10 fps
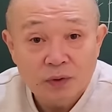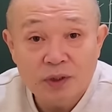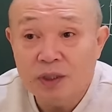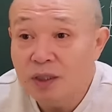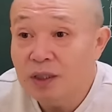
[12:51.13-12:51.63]

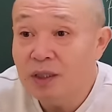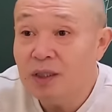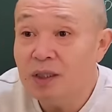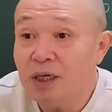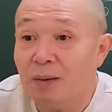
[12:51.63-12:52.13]

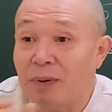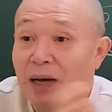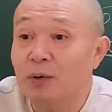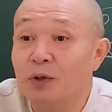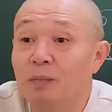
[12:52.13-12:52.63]
진리가
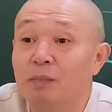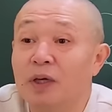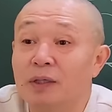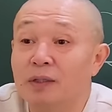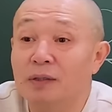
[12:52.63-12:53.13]
바로
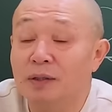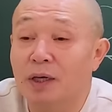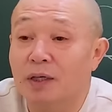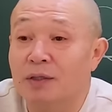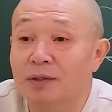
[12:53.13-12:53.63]
옆에
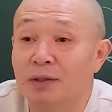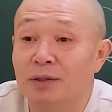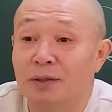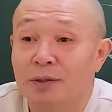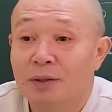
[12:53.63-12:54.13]
있는데
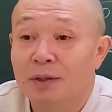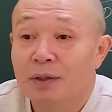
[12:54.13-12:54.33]
그걸